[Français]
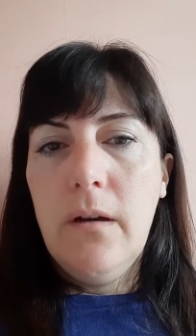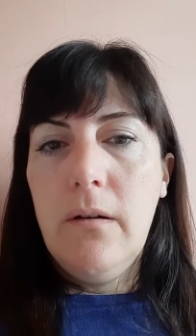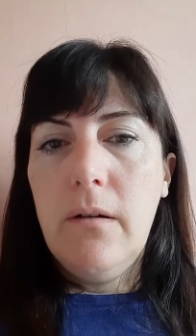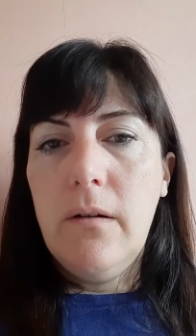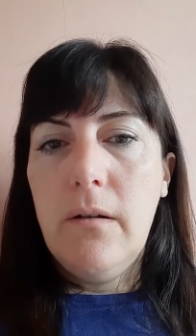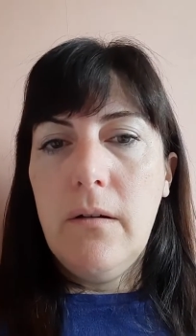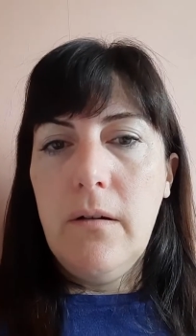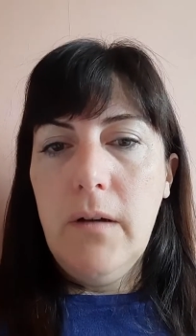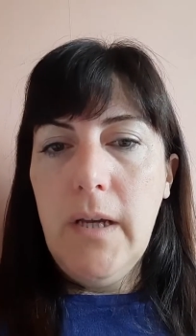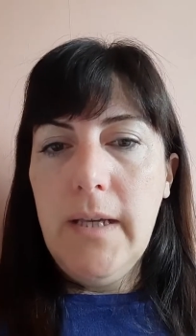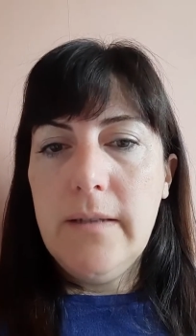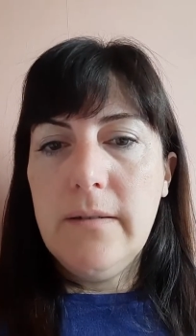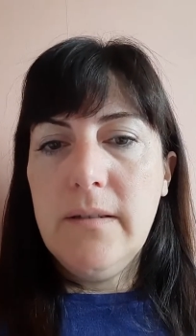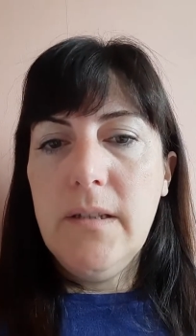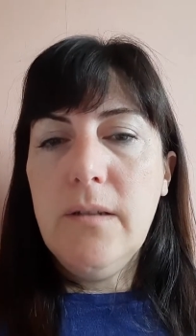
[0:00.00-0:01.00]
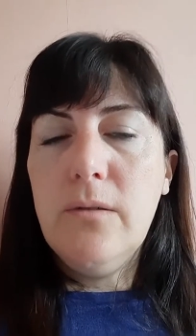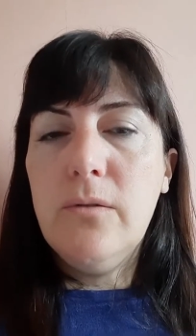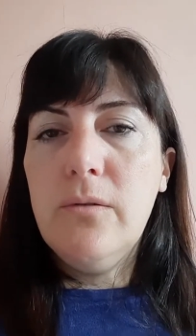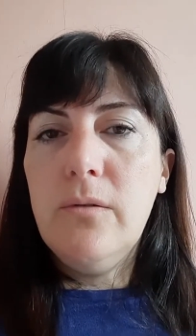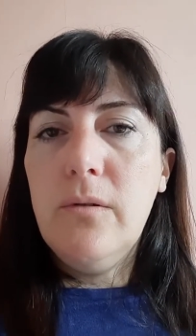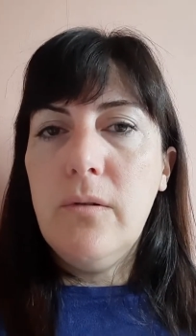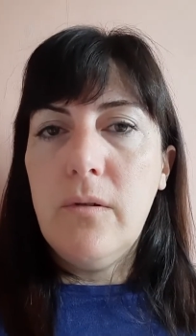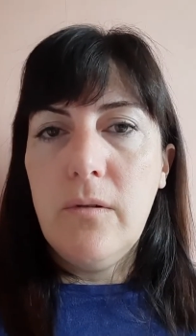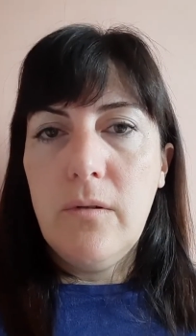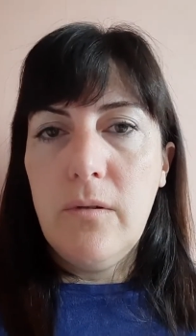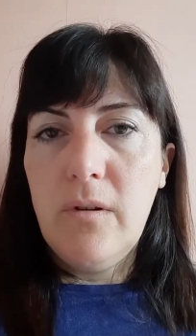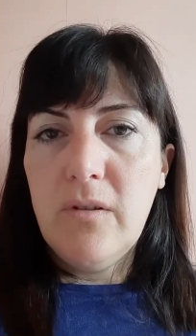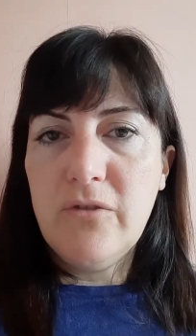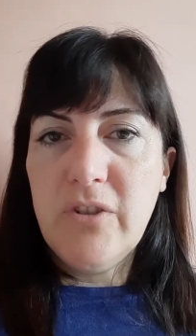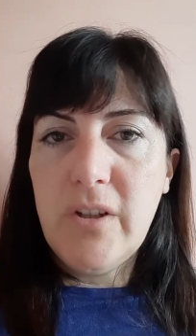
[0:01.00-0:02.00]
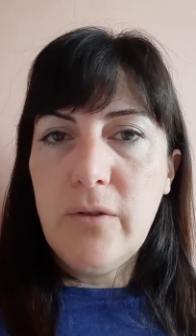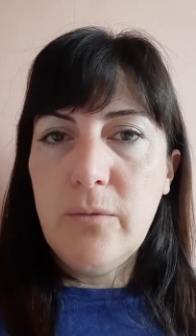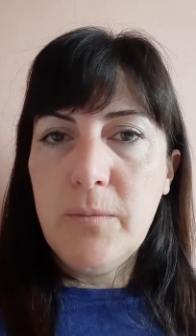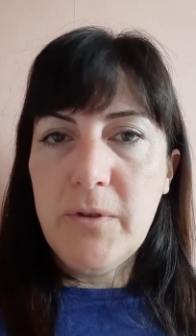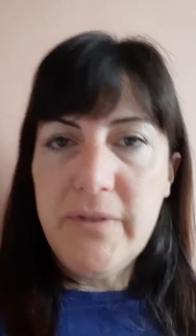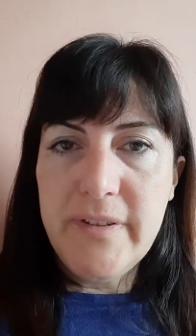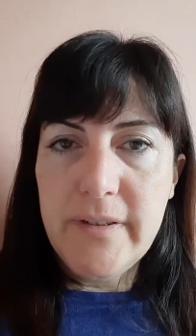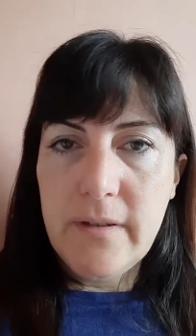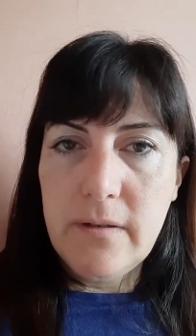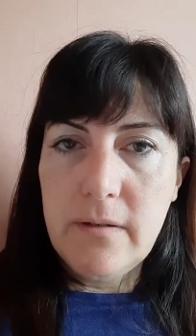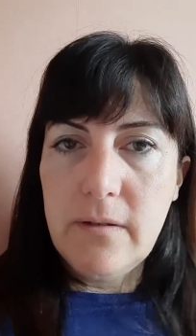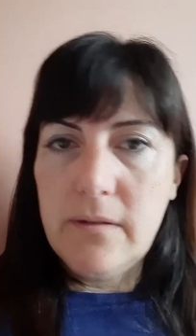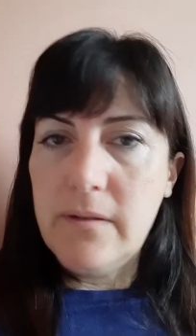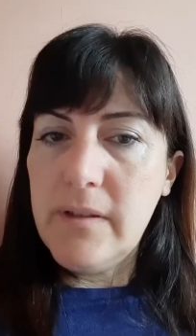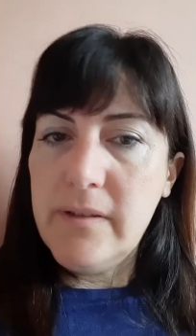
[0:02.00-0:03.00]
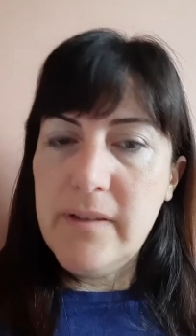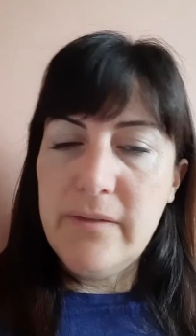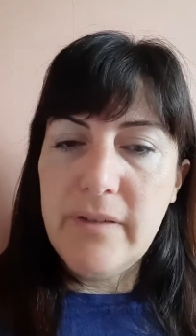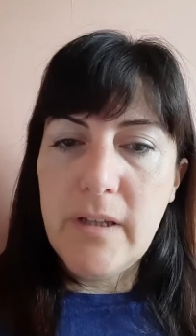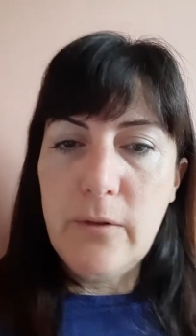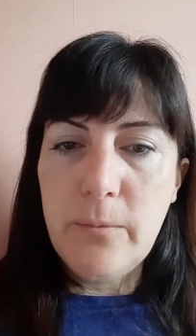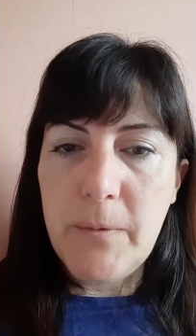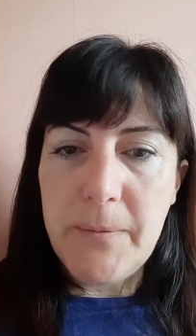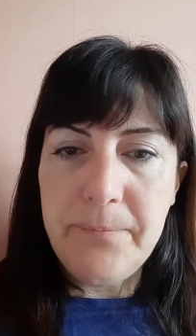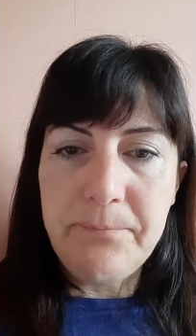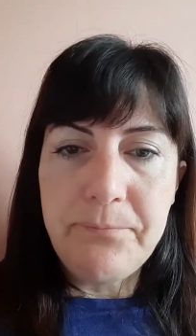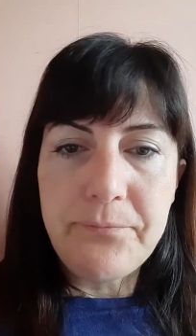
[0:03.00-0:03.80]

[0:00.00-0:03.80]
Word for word: Euh, ainsi que euh, l'enchaînement des, des, événements.